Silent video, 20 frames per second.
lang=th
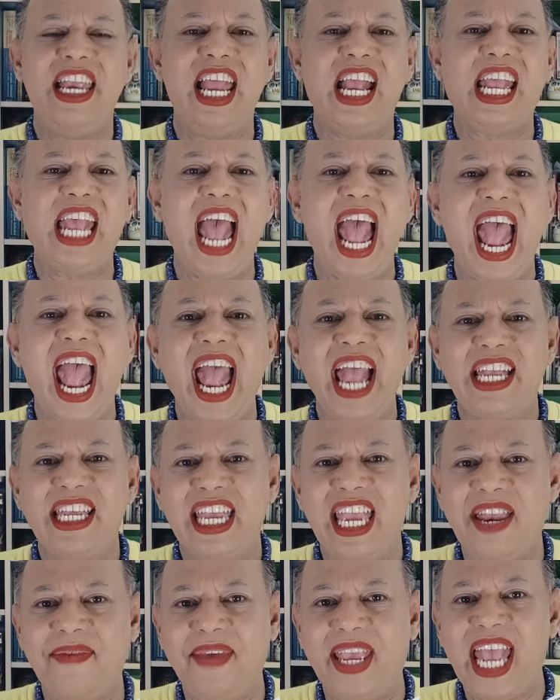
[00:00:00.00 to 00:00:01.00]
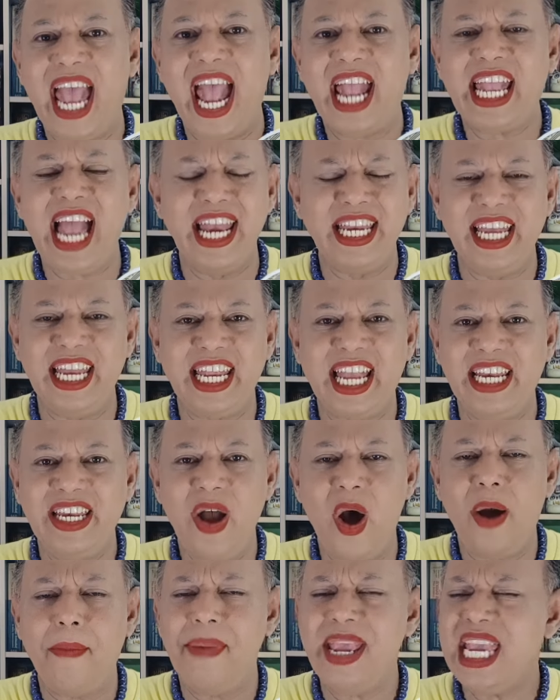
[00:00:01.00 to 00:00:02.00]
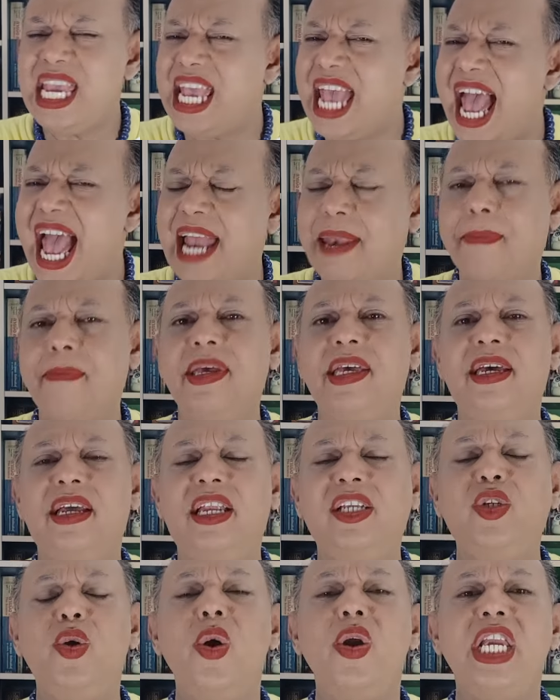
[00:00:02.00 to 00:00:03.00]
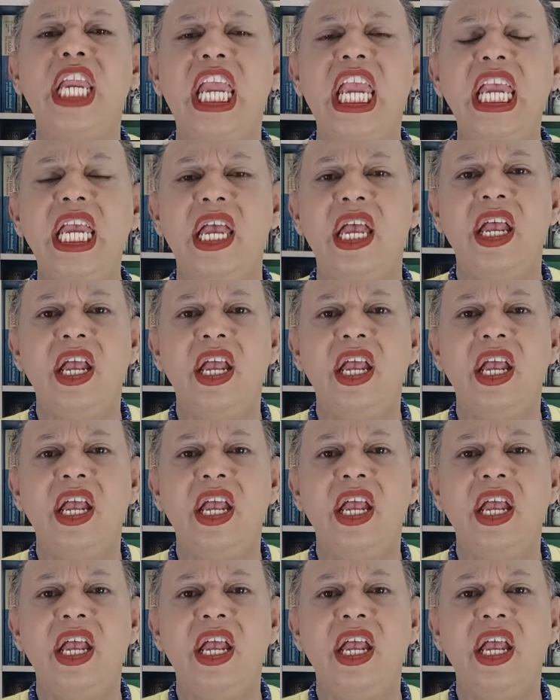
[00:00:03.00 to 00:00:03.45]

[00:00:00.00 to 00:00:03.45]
นะคะ เห็นไหมคะ การเงินการทองไม่ขาดมือและช่วงนี้